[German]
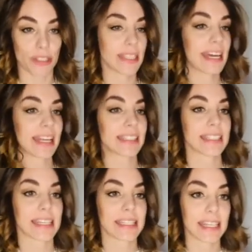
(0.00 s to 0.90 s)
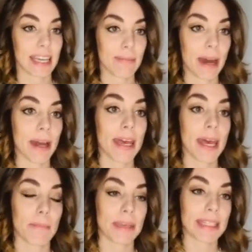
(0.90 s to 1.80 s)
Sie kannten das Thema
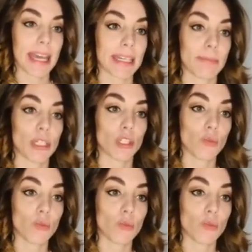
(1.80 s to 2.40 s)
bisher nämlich